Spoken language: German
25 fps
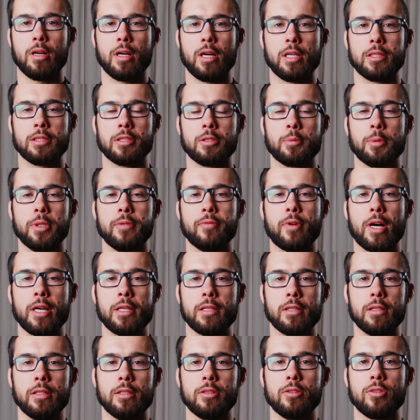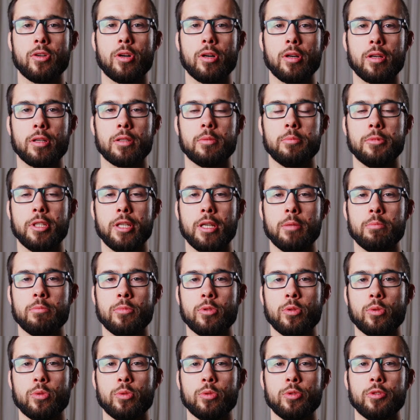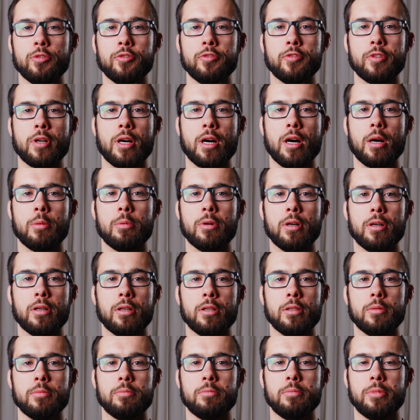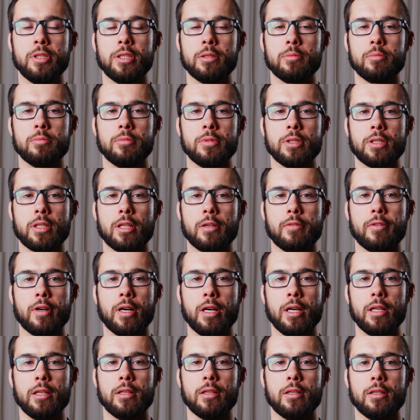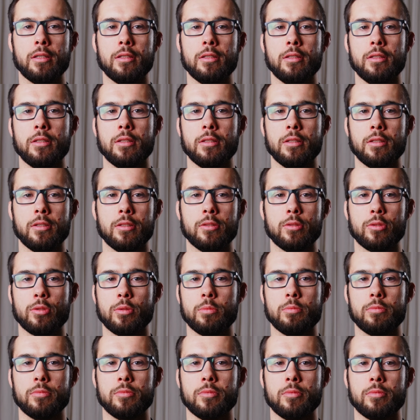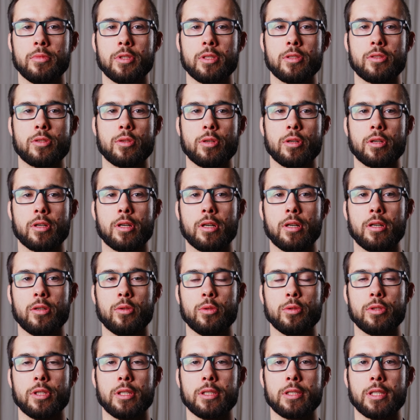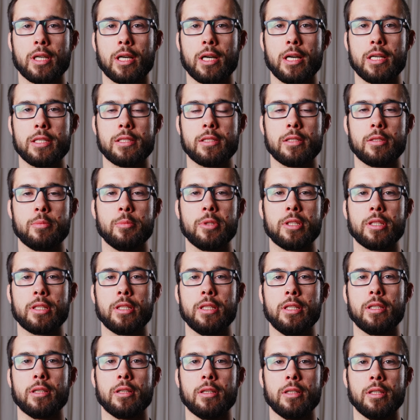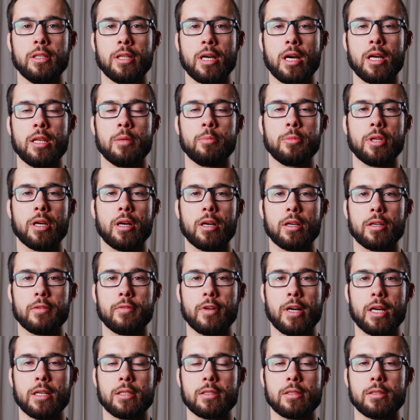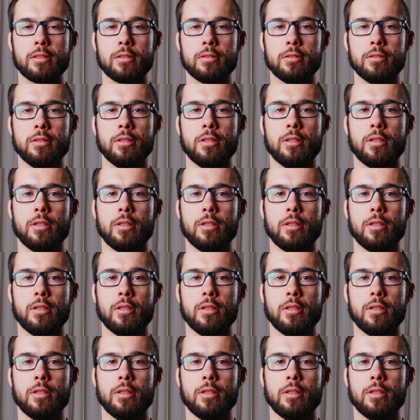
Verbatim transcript: Also ich bin weiterhin noch im Nebenberuf, aber bin mittlerweile um ca. 130 Mitglieder in einem Jahr gewachsen